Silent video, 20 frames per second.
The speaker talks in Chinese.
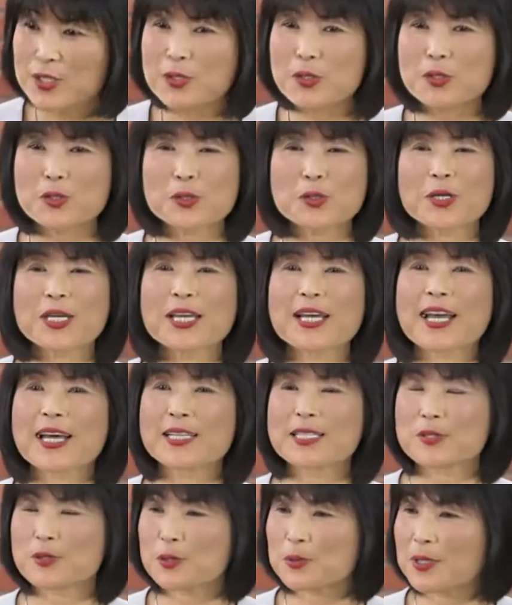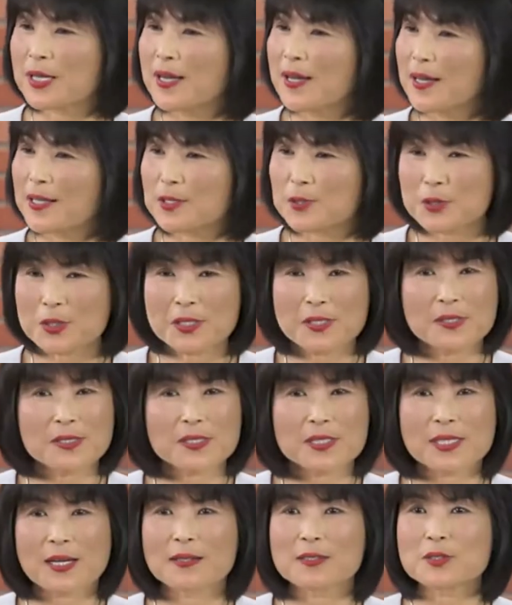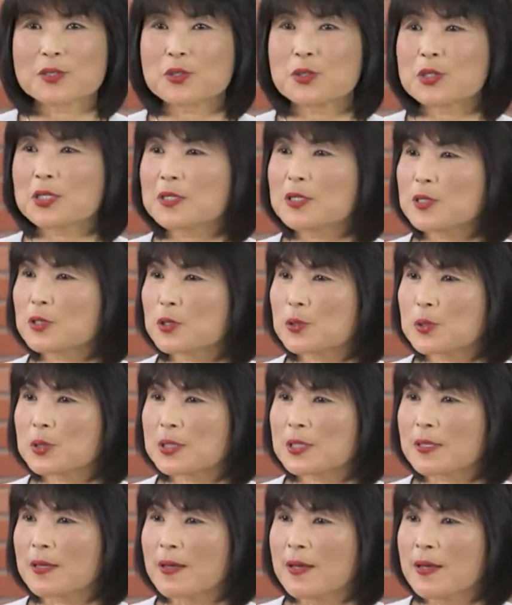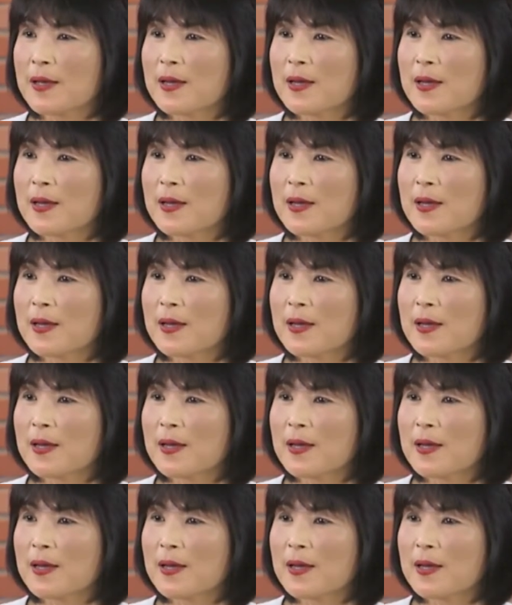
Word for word: 真的就可以看得出，有些人的肠真的就是，